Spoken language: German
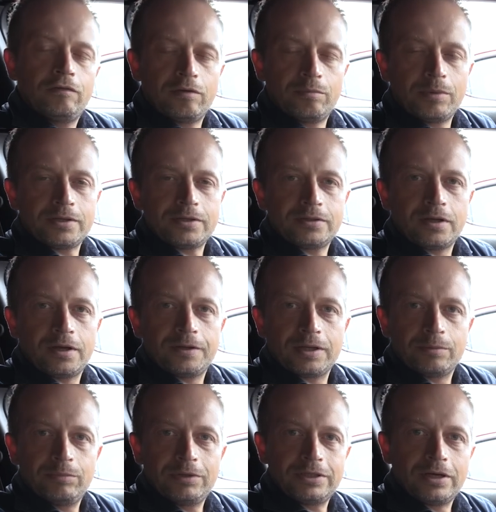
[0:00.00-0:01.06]
für Mazda,
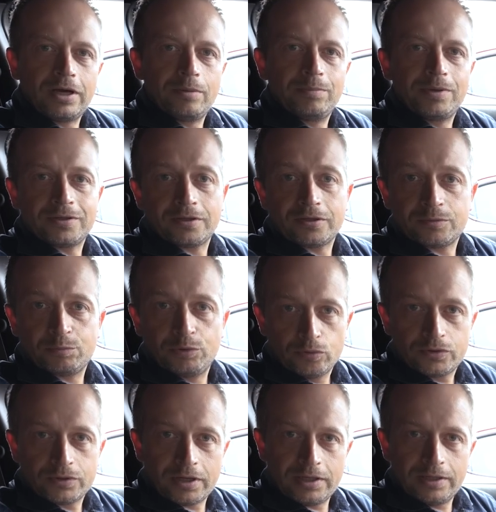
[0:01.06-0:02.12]
damit ihr ein besseres
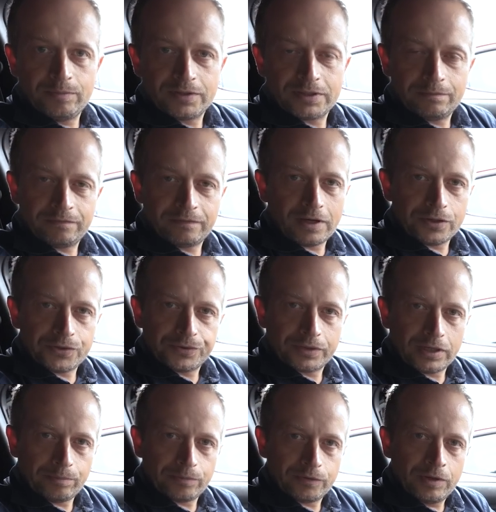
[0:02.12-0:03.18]
Benutzererlebnis im Fahrzeug
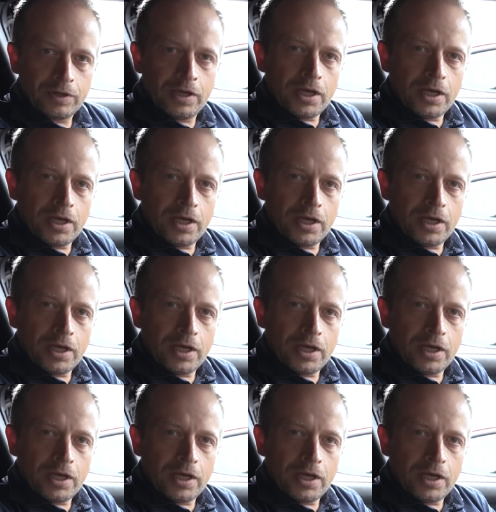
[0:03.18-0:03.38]
habt.